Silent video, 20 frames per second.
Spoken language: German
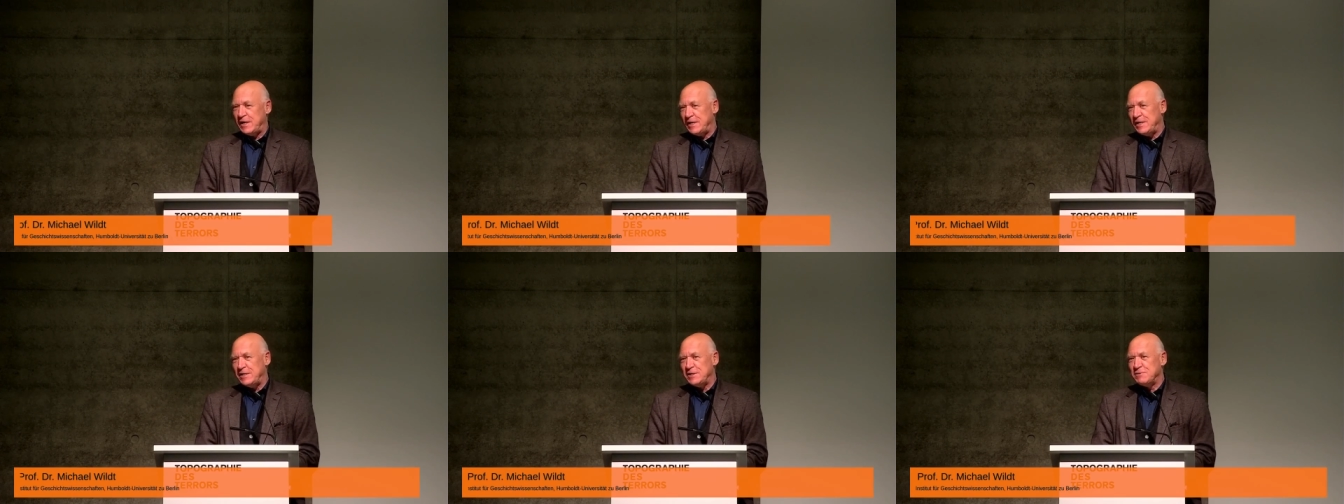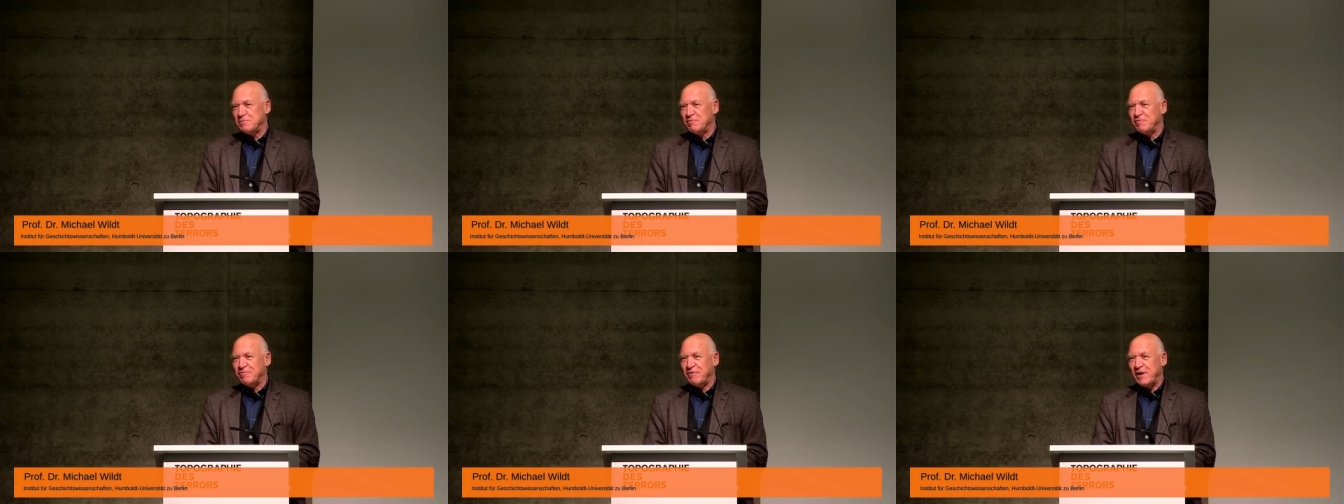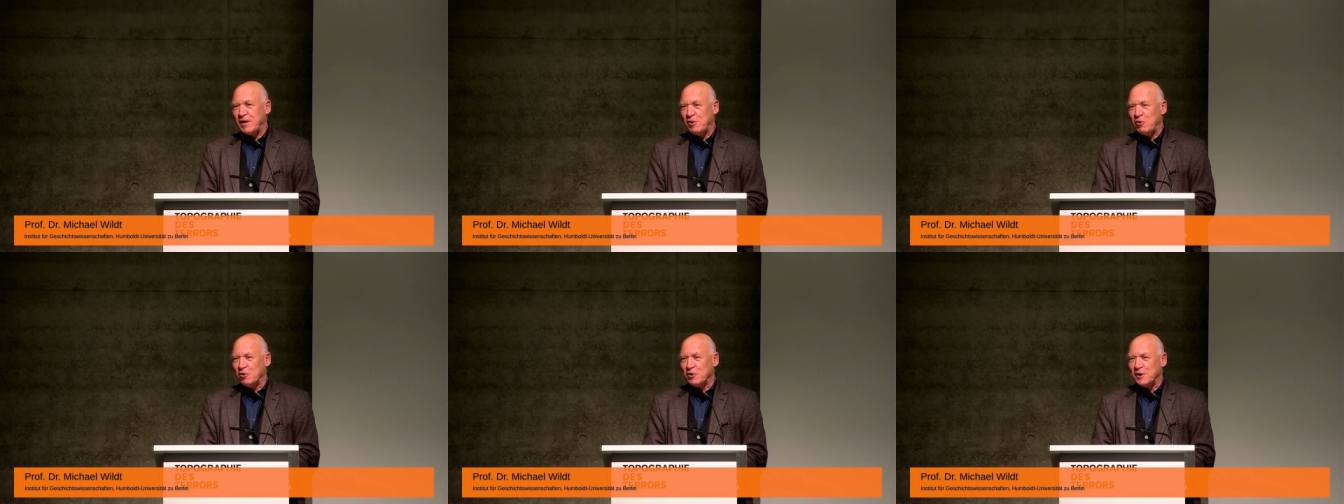in diesem
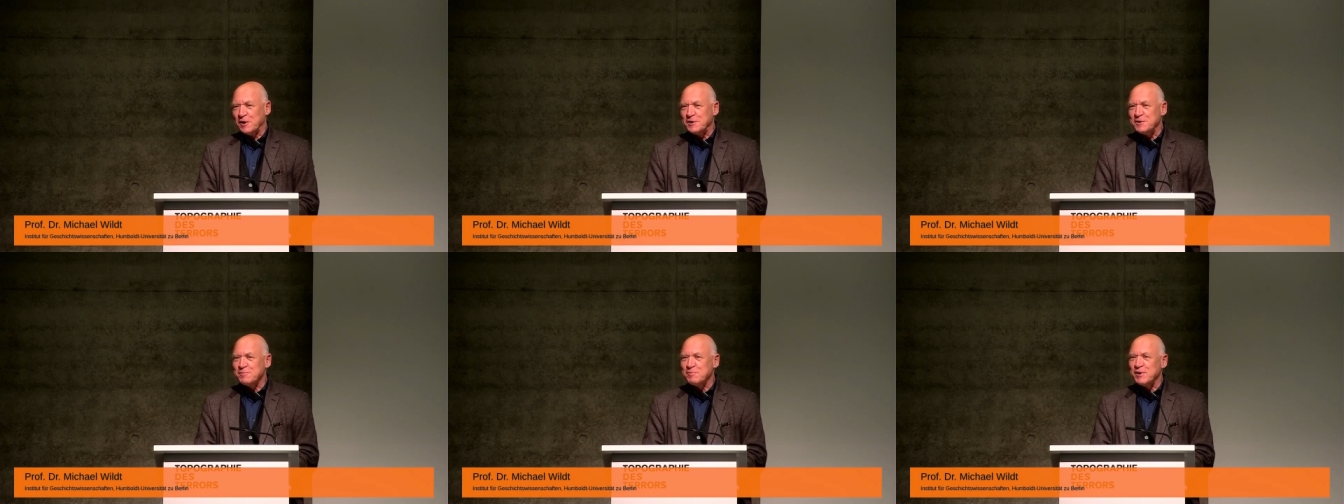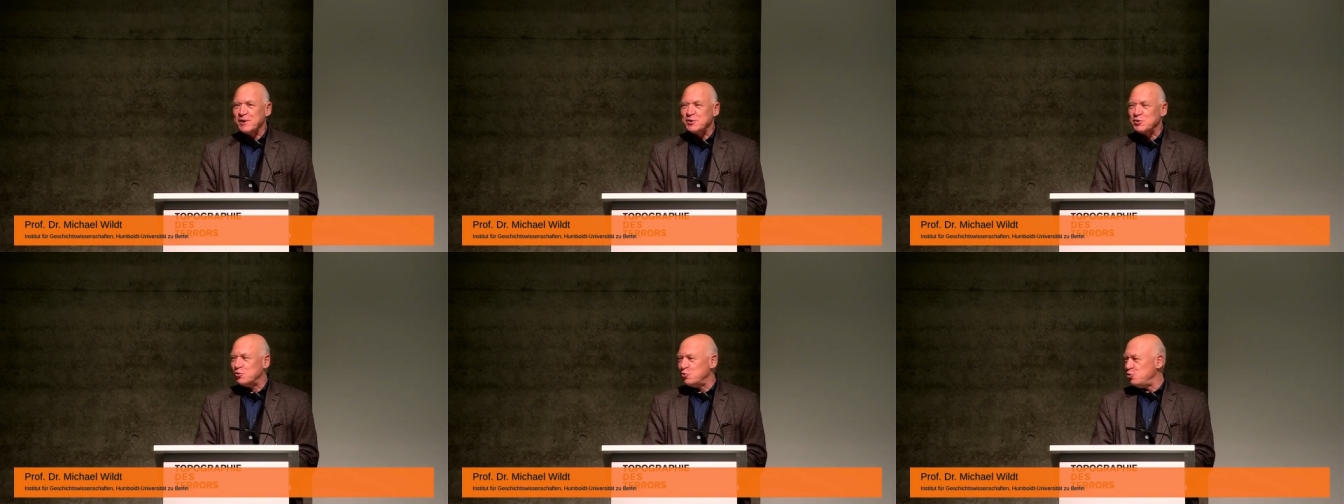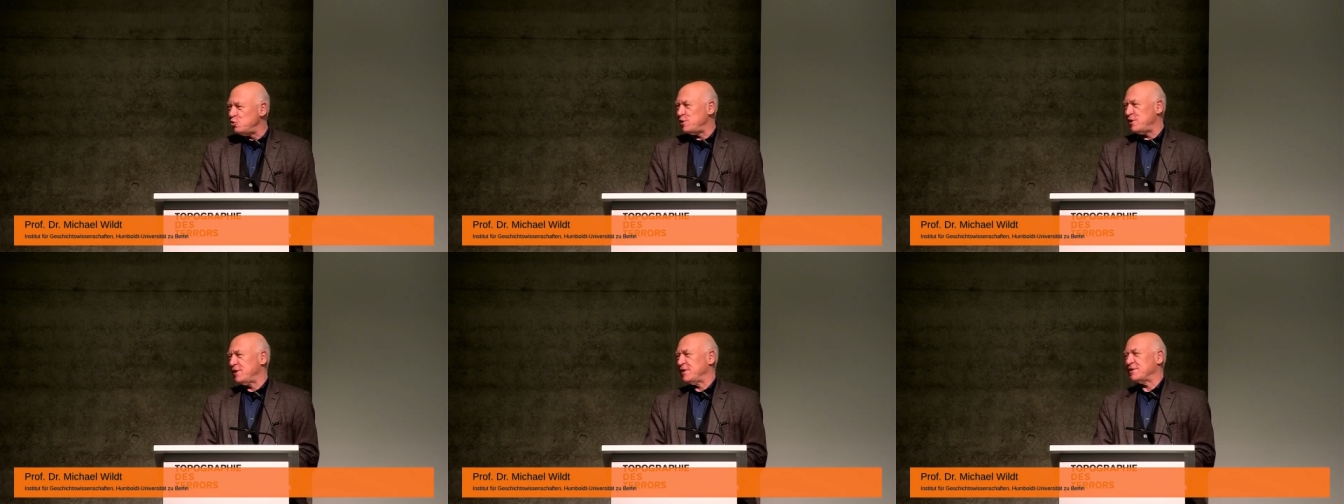Fall auch ganz
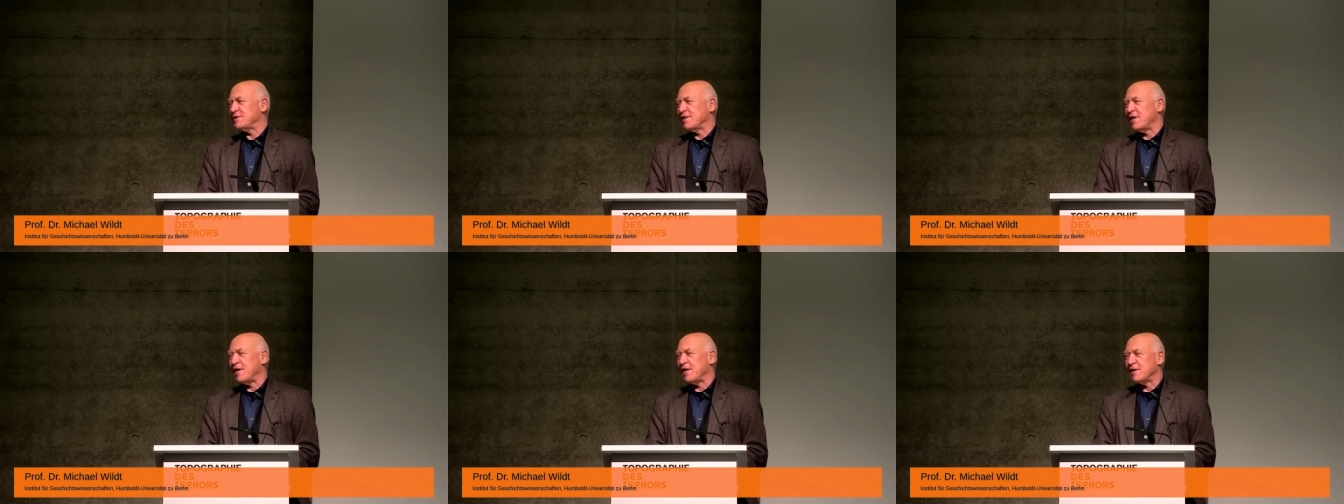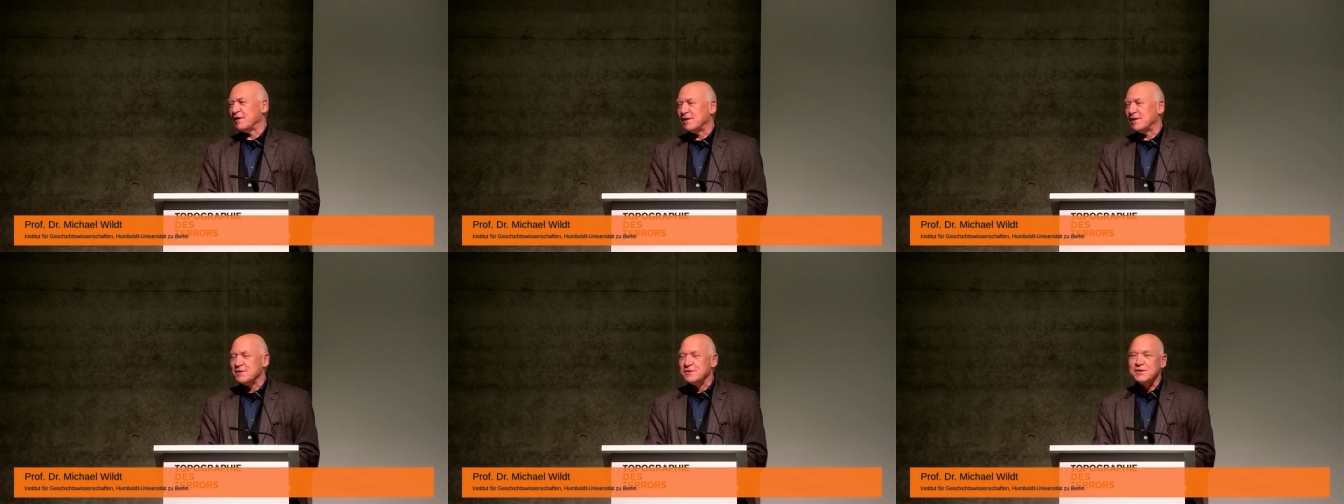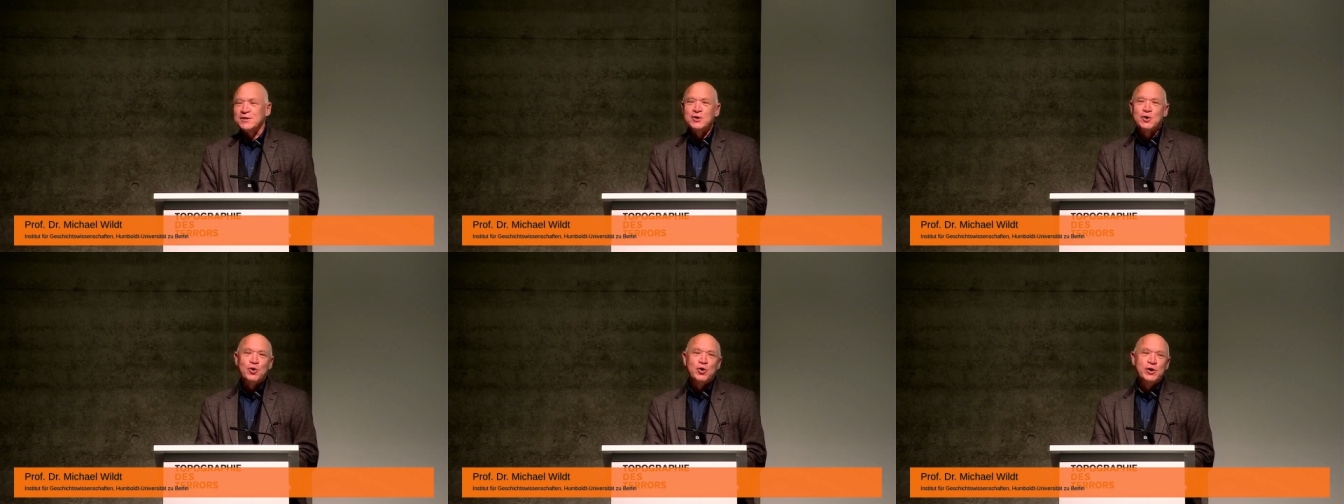persönlich sagen,
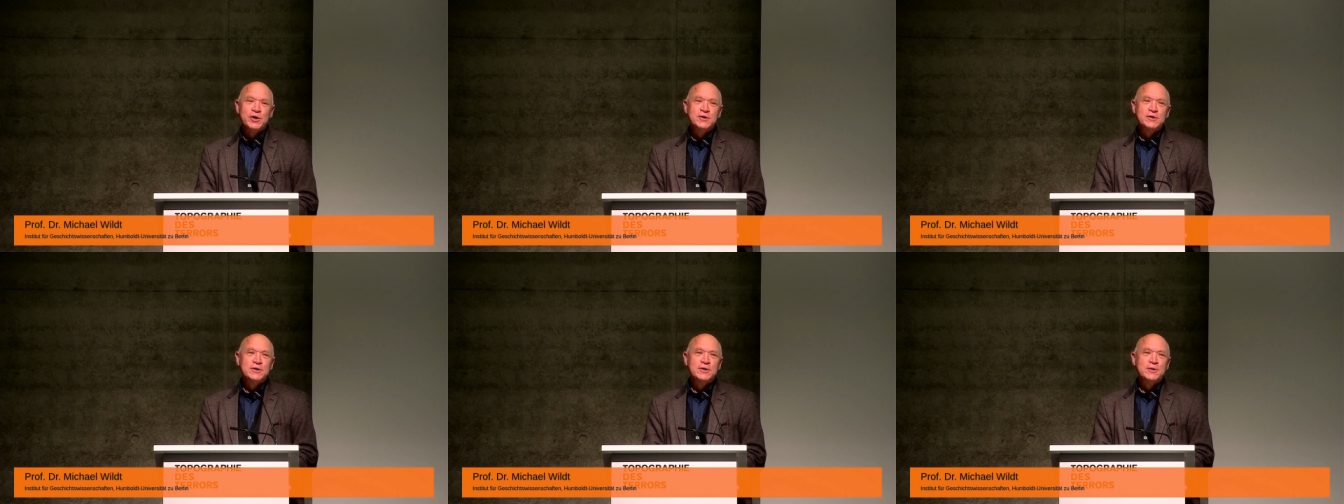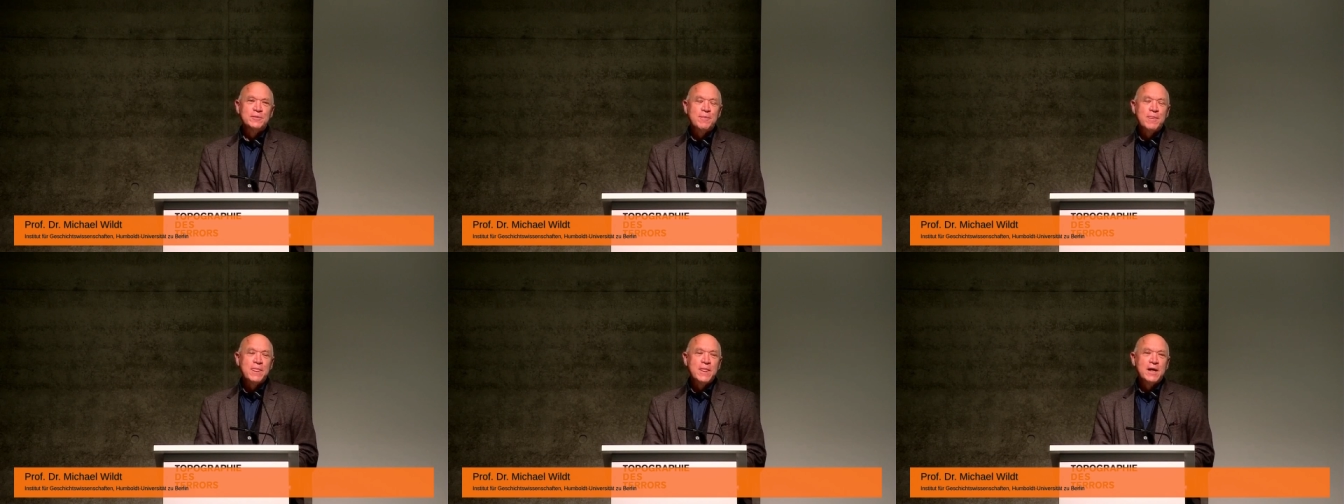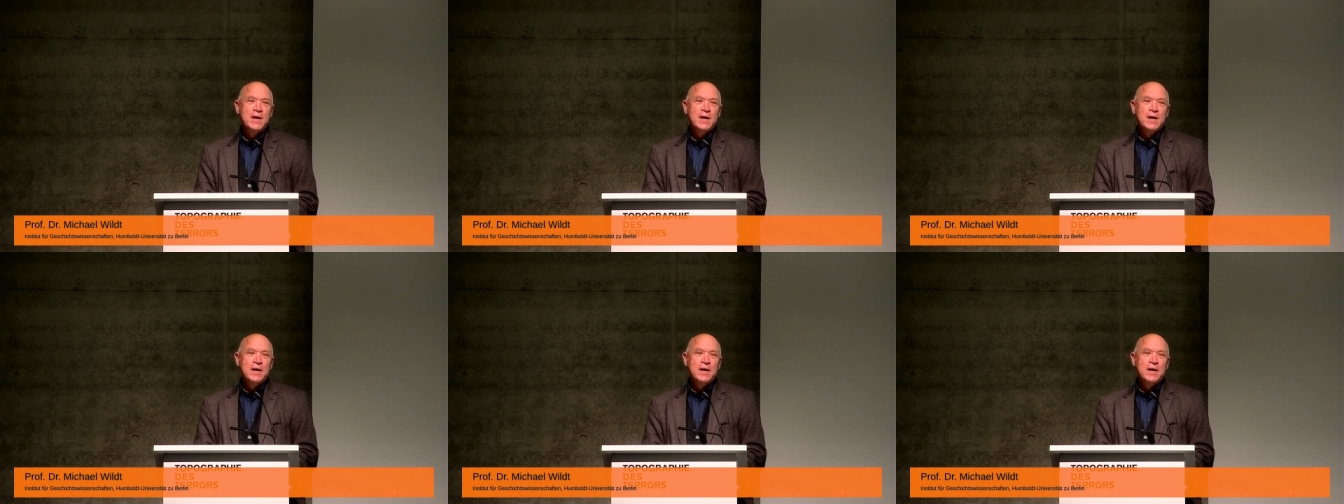dass ich heute